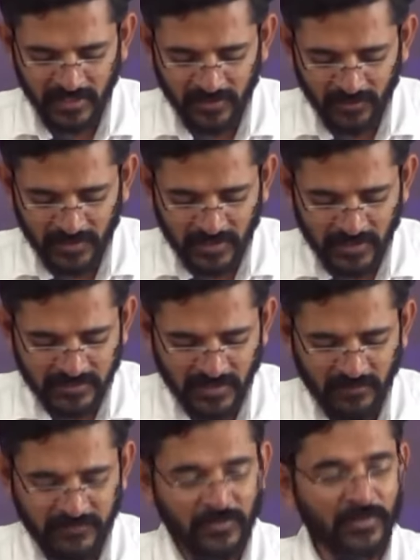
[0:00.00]
ஏரோது
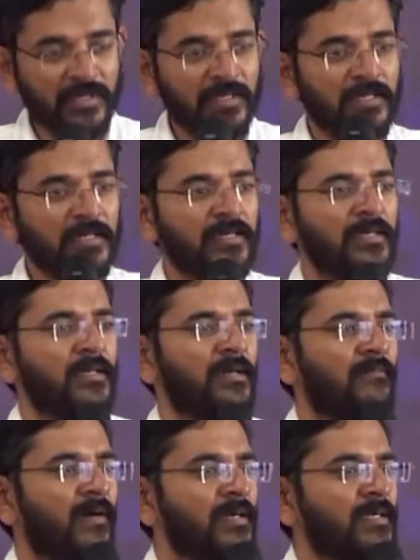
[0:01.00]
ராஜாவினுடைய
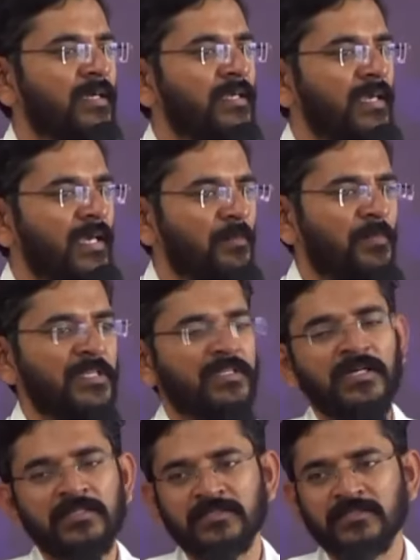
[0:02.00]
வாழ்க்கையே
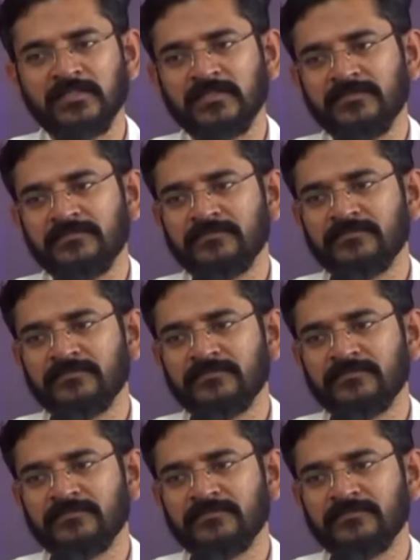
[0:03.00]
அப்படித்தான் இருந்தது